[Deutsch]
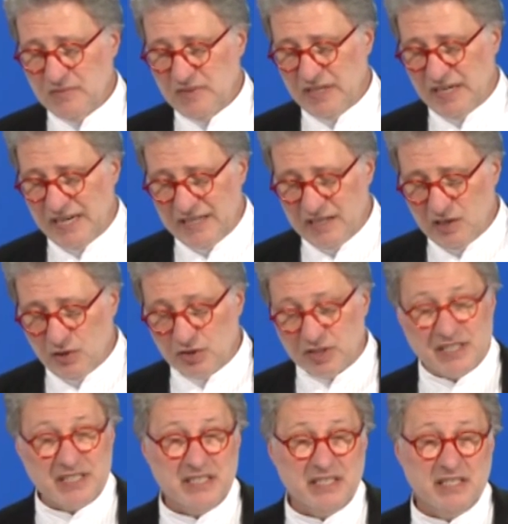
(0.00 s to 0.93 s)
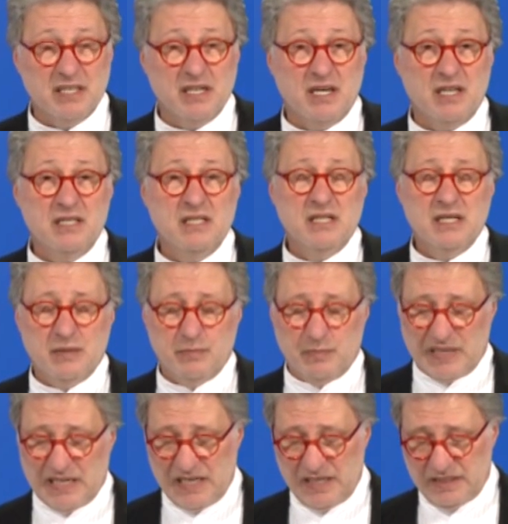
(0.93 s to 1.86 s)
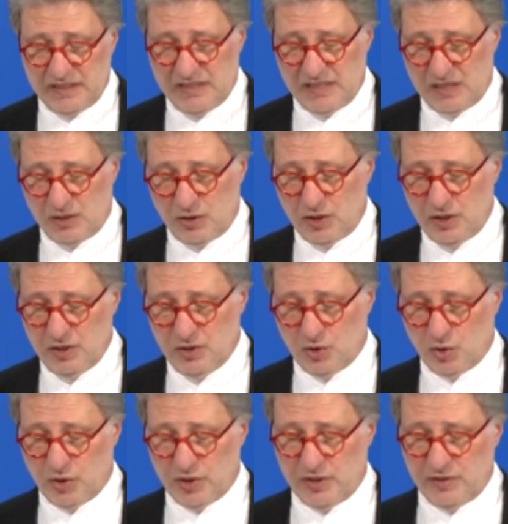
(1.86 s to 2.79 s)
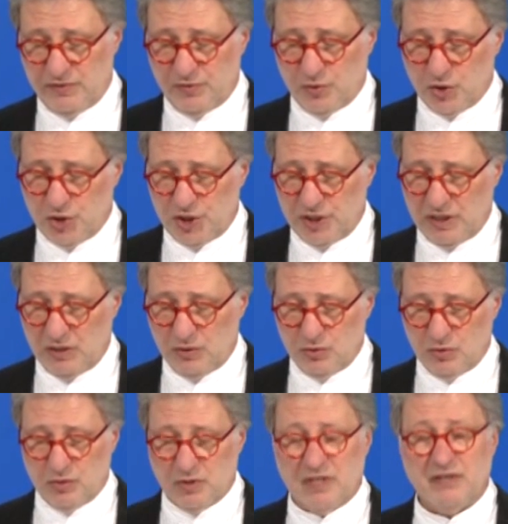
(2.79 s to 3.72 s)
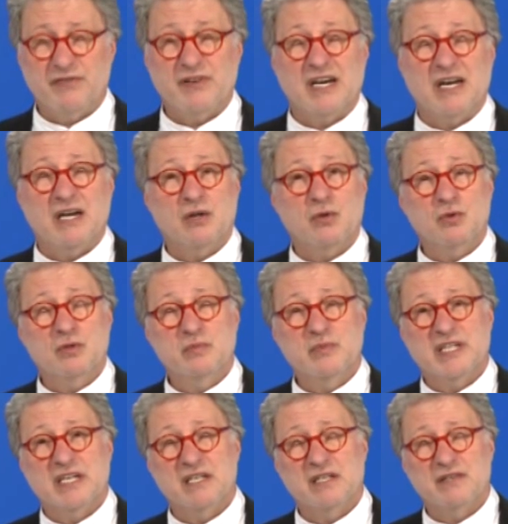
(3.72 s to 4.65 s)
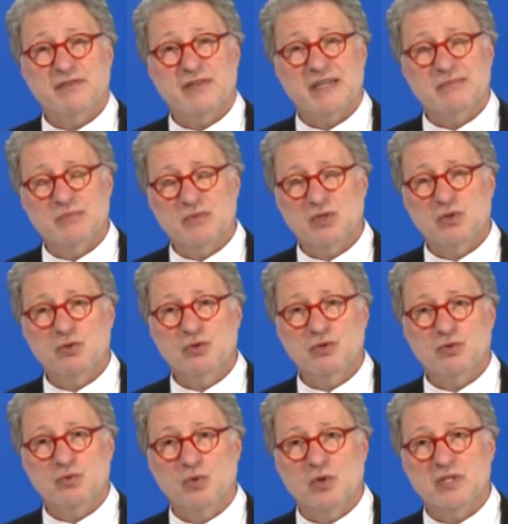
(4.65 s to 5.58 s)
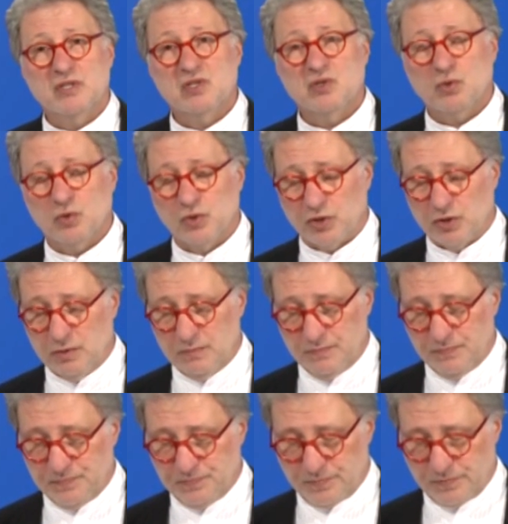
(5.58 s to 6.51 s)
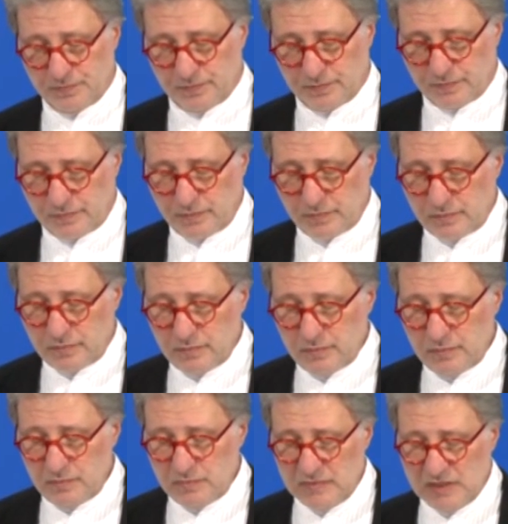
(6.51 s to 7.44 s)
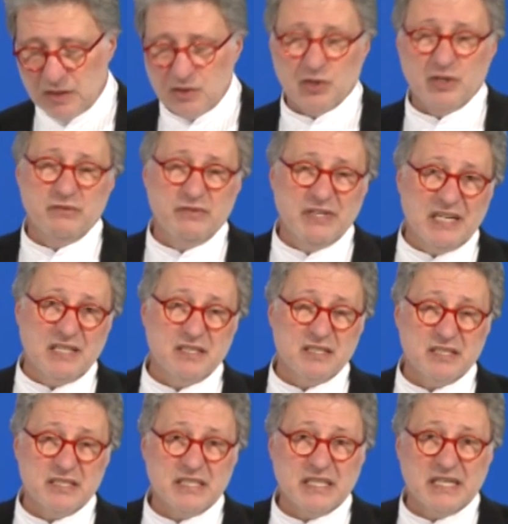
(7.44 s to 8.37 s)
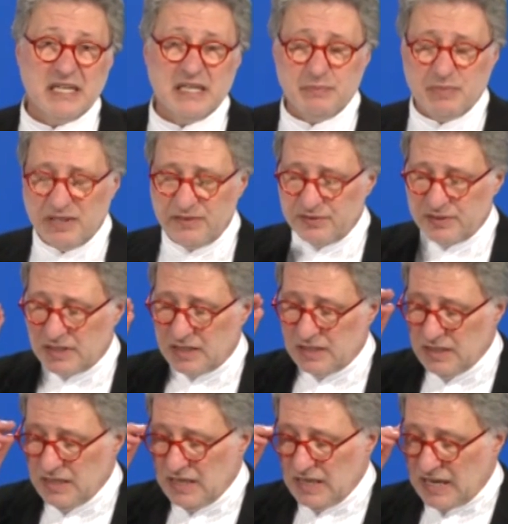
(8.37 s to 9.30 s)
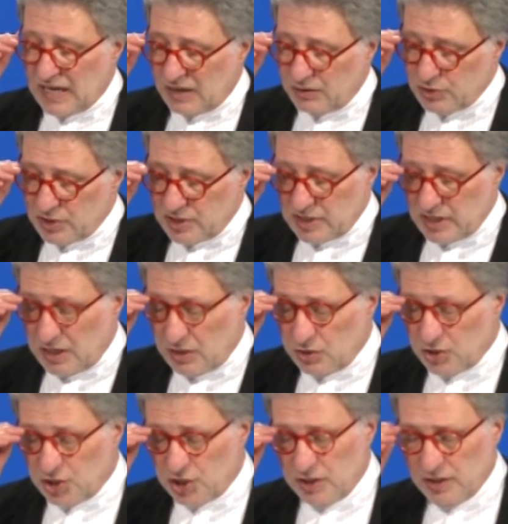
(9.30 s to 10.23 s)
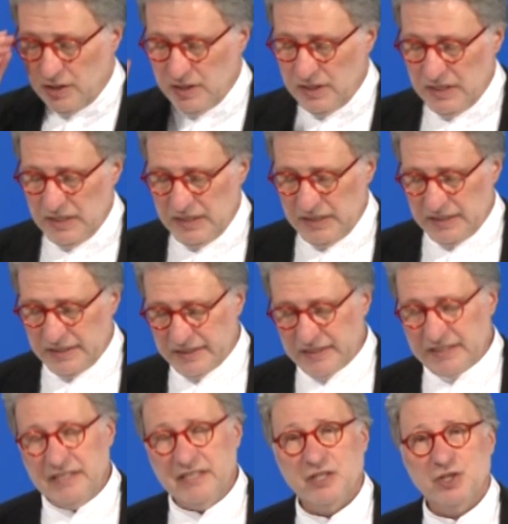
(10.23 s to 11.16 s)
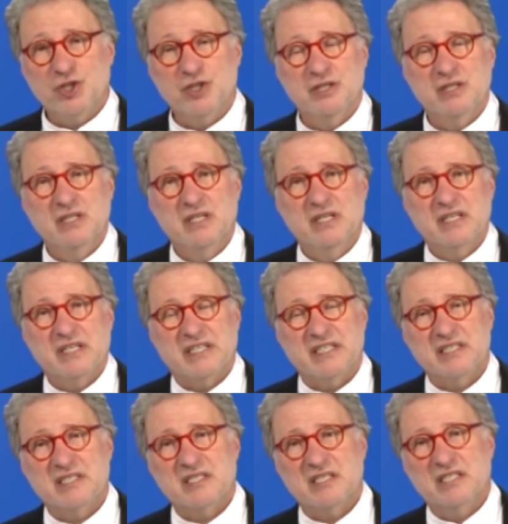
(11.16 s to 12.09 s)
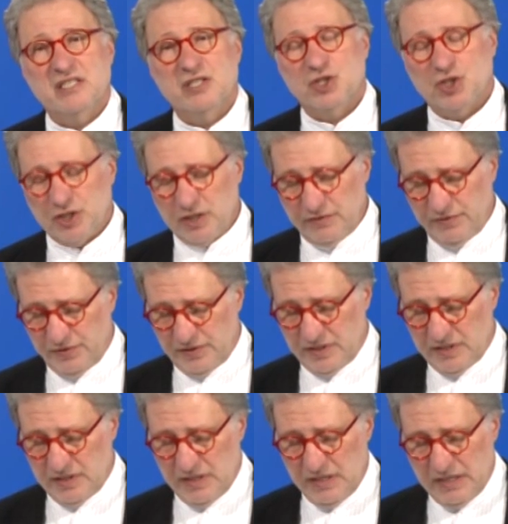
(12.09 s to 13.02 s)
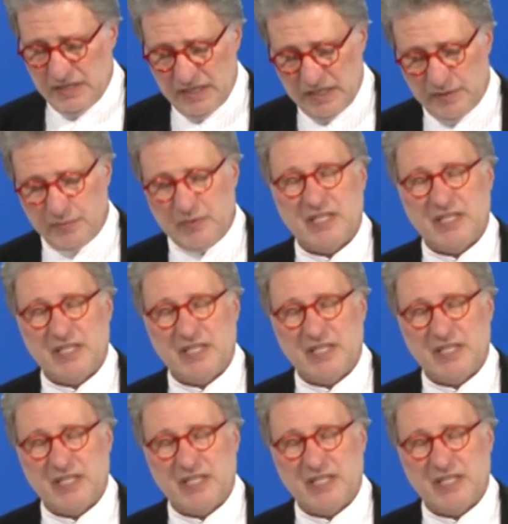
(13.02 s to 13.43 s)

Die Händler und Krieger brachten auch neue Vorstellungen und Erfahrungen mit einer fremden Kultur zurück. So entwickelte sich ein lebhafter Austausch die griechischen Ritzinschriften im